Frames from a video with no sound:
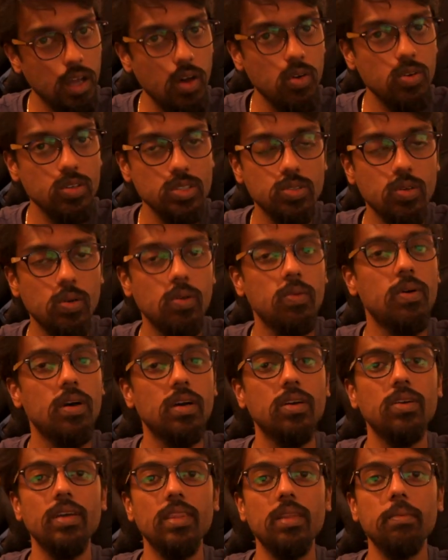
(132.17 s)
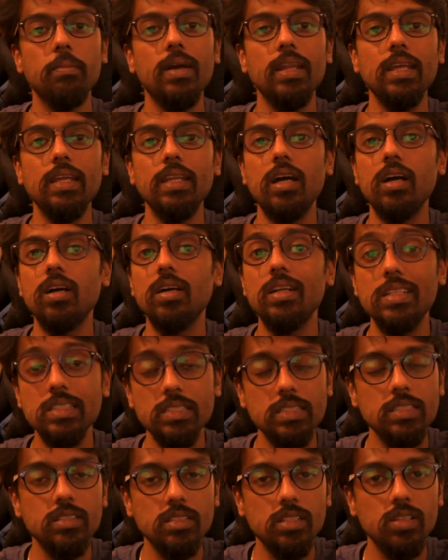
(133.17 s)
அவங்க சொல்லுவாங்க இந்த மாதிரி நாங்கள்
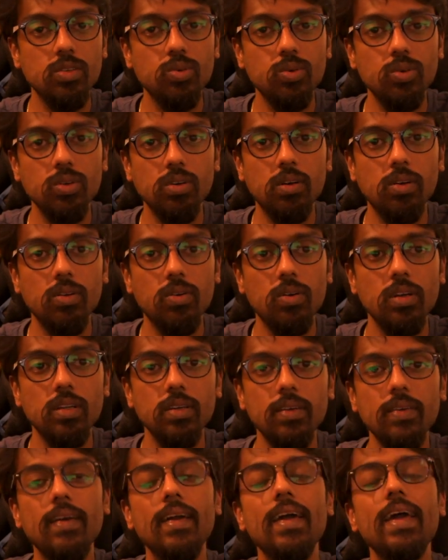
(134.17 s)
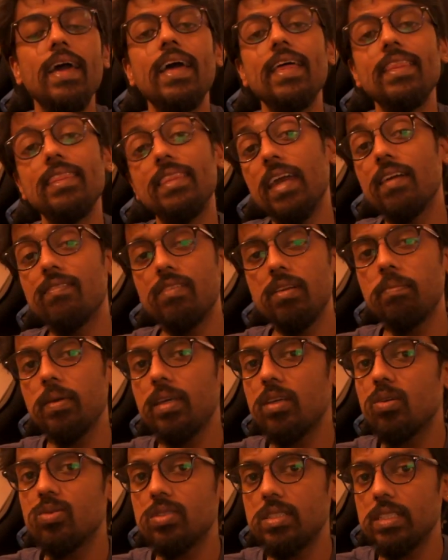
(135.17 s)
டிஸ்டன்ஸில் கொடுக்குறோன்னு தே வில்
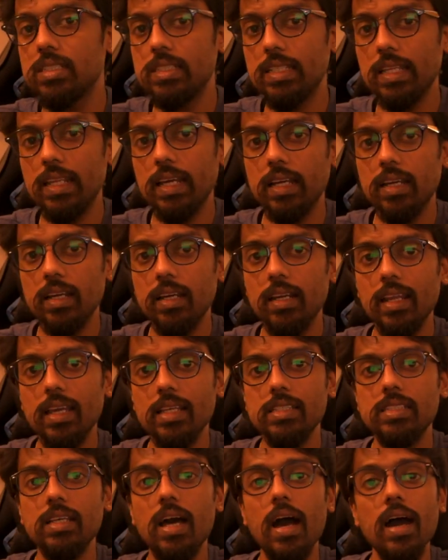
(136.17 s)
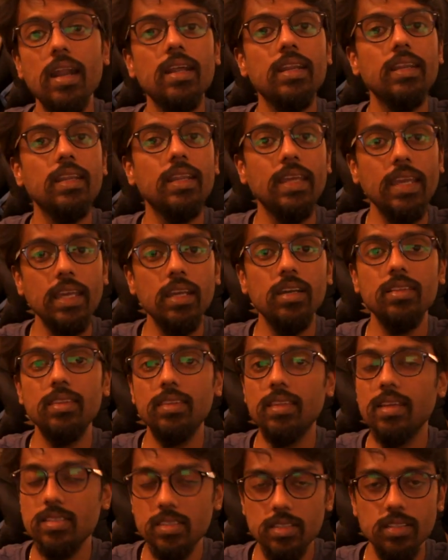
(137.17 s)
பி யூஜிசி ரெக்கக்னைஸ்ட் ஆனால்
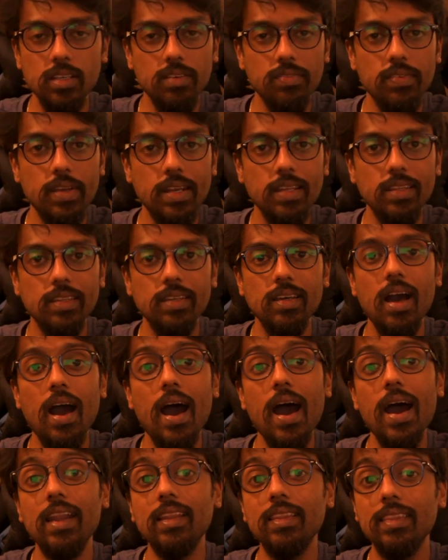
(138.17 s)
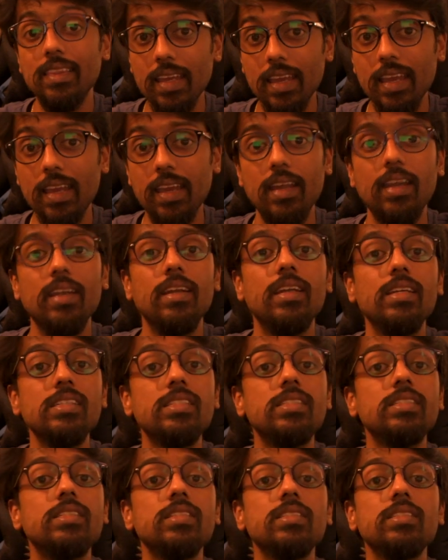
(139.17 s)
நீங்கள் தெரிஞ்சுக்க வேண்டியது ஆர் தே
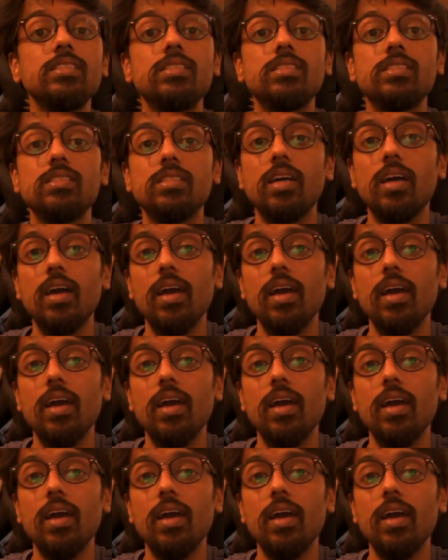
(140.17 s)
டிஸ்டன்ஸ்